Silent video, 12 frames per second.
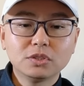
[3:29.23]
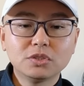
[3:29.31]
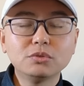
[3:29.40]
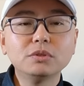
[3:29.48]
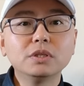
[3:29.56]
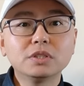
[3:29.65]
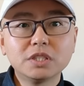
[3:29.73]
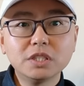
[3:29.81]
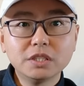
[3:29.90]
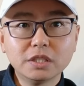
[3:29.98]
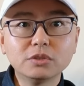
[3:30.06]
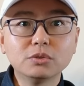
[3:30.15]
去
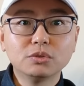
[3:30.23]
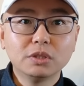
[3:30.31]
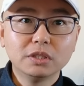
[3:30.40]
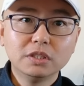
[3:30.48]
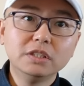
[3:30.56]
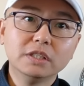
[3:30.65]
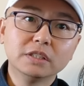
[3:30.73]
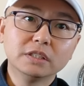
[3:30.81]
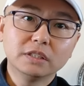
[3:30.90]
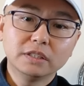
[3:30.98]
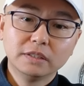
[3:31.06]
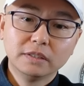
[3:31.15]
细节就决定你隐身
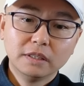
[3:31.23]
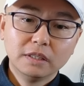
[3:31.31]
能力。